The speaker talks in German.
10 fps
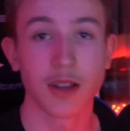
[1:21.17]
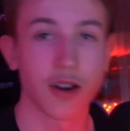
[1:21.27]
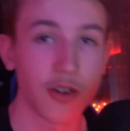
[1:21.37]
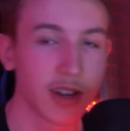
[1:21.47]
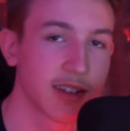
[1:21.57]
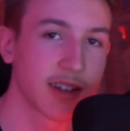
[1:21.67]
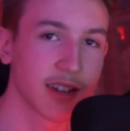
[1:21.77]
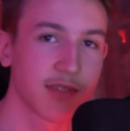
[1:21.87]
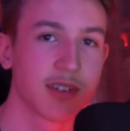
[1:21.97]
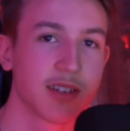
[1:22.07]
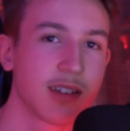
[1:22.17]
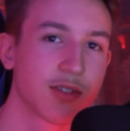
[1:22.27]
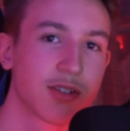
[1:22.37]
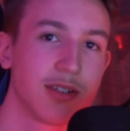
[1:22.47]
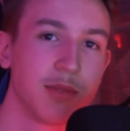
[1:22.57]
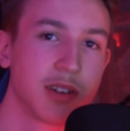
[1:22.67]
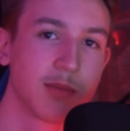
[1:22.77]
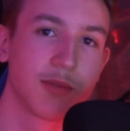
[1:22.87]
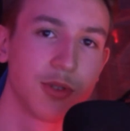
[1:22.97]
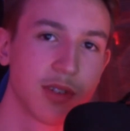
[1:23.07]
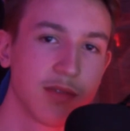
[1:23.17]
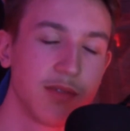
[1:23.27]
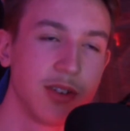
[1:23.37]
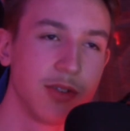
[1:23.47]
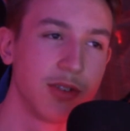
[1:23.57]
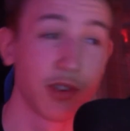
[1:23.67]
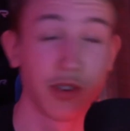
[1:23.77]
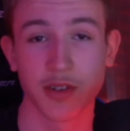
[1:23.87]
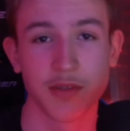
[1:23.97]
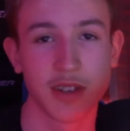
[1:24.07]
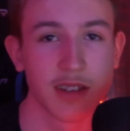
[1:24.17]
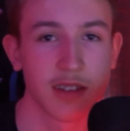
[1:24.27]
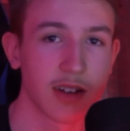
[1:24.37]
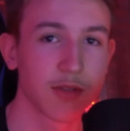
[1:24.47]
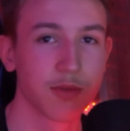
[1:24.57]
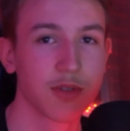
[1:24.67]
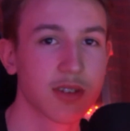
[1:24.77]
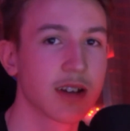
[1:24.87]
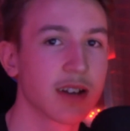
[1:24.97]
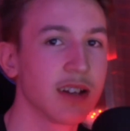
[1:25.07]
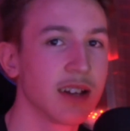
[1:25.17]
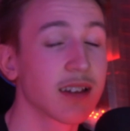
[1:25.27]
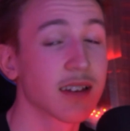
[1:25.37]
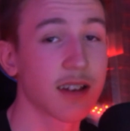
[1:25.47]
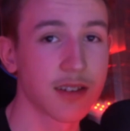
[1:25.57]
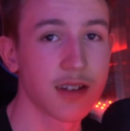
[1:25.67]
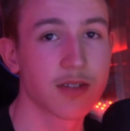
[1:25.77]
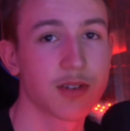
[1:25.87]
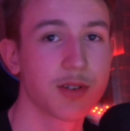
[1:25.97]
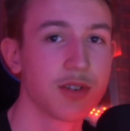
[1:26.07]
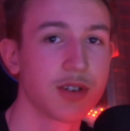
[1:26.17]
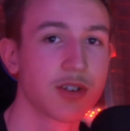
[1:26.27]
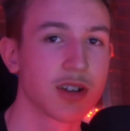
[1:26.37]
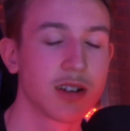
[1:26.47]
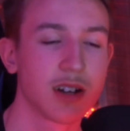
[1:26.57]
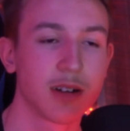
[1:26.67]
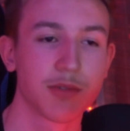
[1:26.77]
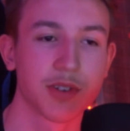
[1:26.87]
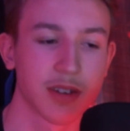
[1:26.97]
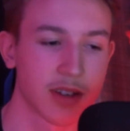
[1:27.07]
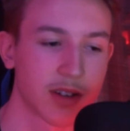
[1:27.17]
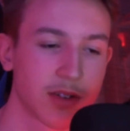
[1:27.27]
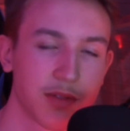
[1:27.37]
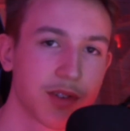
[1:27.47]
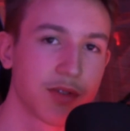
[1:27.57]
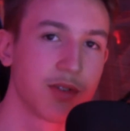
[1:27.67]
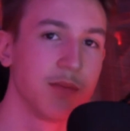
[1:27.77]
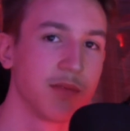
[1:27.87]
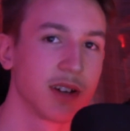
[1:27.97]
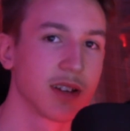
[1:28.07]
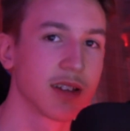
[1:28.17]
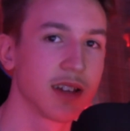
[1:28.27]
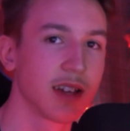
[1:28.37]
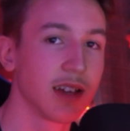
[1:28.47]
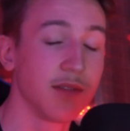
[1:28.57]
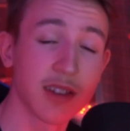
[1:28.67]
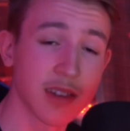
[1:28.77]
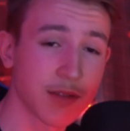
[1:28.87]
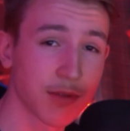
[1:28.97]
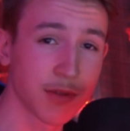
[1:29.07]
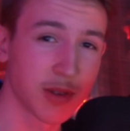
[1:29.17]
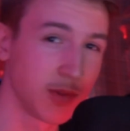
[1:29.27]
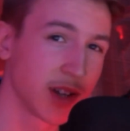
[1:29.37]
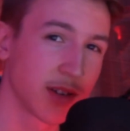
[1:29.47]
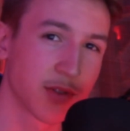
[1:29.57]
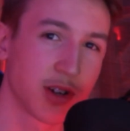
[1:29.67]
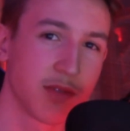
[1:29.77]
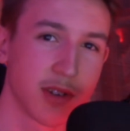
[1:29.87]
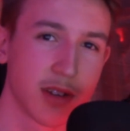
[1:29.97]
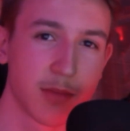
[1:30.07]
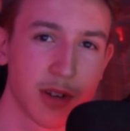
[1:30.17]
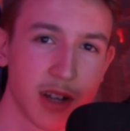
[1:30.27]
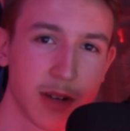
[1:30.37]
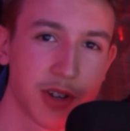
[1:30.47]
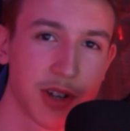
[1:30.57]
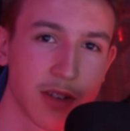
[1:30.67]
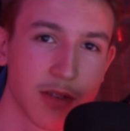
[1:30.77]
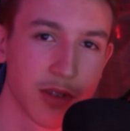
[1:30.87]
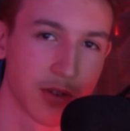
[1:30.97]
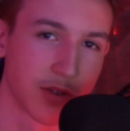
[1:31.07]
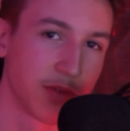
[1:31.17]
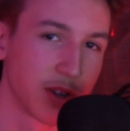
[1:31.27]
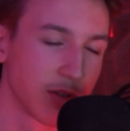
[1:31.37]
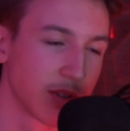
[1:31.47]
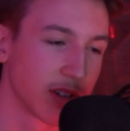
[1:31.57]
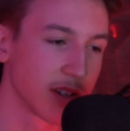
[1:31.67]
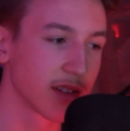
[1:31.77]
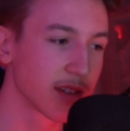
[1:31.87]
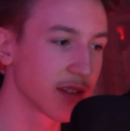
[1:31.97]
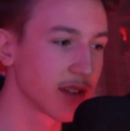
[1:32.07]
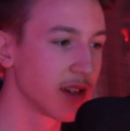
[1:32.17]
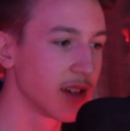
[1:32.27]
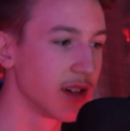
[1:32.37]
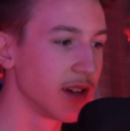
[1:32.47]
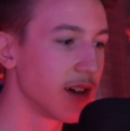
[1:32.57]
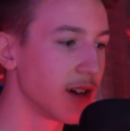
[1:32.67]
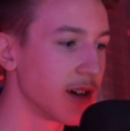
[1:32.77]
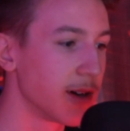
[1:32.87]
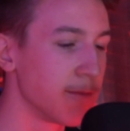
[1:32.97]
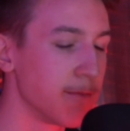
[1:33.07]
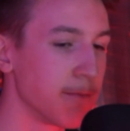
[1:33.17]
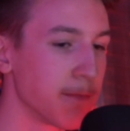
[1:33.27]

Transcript: Okay, das war's jetzt auch schon mit dem kurzen Video. Wollte ich wie gesagt nur sagen, dass ich jetzt auch einen Twitch-Channel habe und ich darauf jetzt streamen werde. Wie gesagt, würde mich mega freuen, wenn ihr den mal abcheckt und auch ein Follow da lasst. Ähm,